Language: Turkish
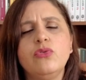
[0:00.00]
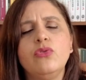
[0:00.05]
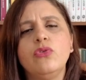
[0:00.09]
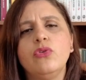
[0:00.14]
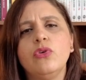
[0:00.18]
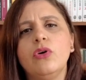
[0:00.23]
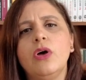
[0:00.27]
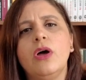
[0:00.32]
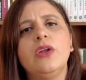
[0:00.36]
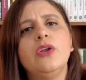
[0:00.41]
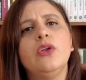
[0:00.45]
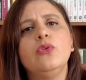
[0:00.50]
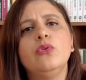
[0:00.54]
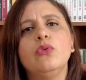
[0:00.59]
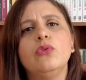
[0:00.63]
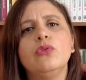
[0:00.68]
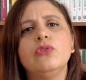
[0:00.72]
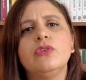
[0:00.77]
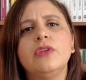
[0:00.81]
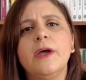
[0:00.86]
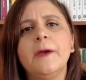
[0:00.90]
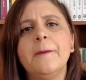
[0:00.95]
Çünkü
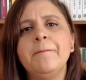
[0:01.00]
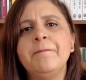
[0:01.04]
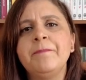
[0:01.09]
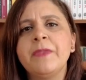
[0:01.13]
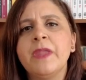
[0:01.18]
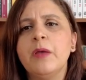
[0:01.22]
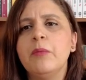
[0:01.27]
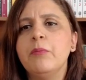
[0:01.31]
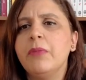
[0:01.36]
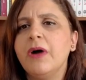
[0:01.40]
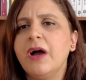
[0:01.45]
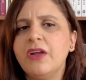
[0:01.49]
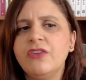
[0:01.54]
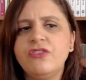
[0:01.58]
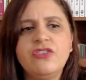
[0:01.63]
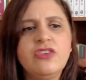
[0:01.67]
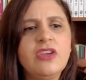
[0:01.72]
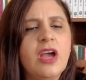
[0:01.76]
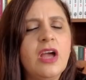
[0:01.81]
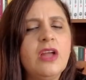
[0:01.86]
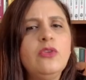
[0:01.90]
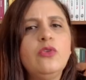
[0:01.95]
Anadolu'da
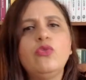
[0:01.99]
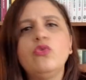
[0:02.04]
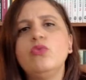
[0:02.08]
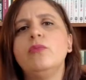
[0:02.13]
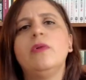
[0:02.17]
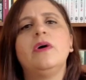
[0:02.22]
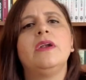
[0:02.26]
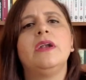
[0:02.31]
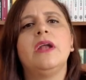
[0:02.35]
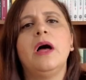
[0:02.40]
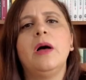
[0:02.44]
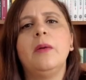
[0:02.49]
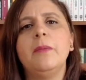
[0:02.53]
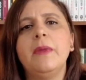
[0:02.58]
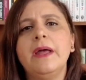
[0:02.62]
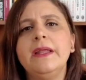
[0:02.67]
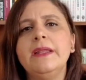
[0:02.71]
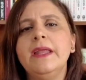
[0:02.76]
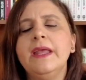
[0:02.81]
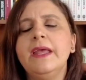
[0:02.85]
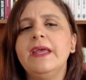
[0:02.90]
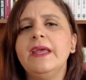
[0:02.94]
Bacıyani Rum'a
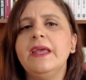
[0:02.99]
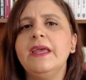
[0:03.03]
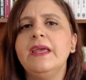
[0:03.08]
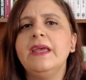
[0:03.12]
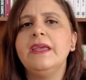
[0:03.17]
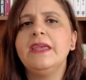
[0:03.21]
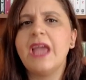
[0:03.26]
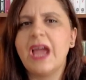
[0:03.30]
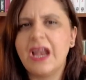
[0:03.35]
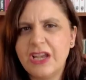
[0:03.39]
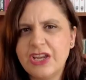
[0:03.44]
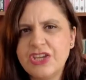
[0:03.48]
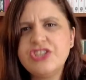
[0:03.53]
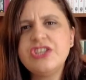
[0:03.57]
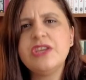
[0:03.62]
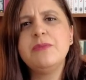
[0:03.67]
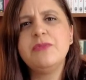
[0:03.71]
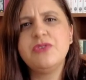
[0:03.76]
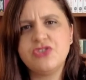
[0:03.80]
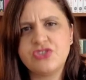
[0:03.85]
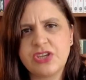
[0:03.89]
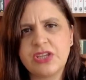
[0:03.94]
rağmen e,
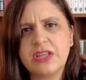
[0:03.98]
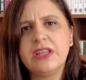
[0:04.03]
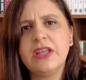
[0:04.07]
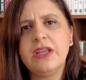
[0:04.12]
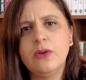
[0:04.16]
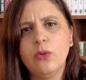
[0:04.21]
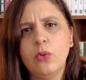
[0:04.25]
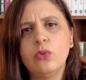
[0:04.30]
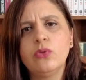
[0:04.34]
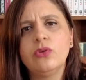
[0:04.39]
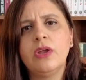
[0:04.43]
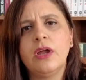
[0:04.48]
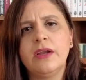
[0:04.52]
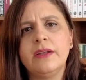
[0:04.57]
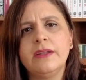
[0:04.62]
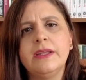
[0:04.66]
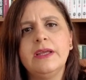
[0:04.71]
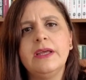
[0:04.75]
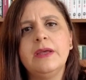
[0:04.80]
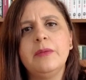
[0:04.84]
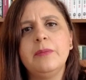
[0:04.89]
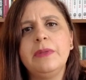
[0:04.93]
yerleşemeyeceklerini onlar
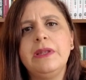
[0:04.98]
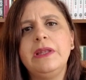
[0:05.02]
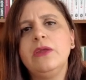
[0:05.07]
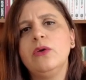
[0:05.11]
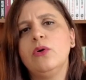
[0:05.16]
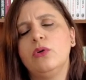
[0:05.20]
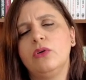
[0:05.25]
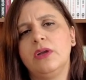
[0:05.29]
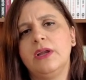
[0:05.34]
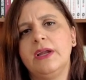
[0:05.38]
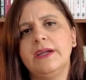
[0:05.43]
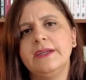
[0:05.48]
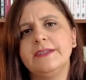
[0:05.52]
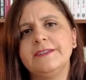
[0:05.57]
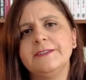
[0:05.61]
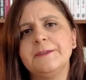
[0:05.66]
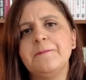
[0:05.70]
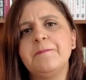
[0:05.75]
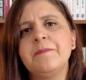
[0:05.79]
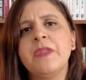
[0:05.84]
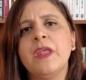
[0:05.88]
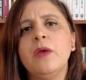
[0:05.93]
Moğollar da
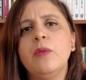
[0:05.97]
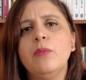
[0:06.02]
biliyorlardı.